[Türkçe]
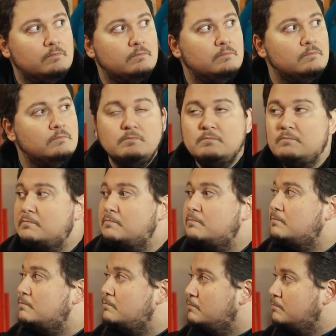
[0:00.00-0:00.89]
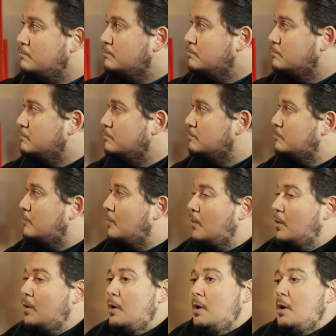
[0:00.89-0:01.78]
Ah. Hmm.
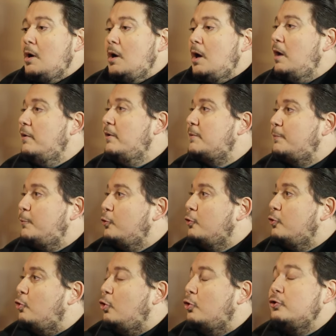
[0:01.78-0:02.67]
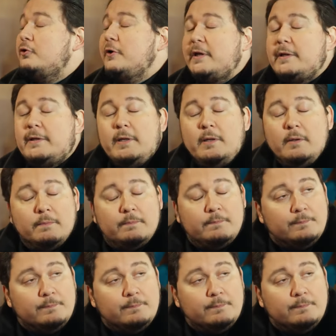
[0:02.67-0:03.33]
Evet buyurun konu neydi?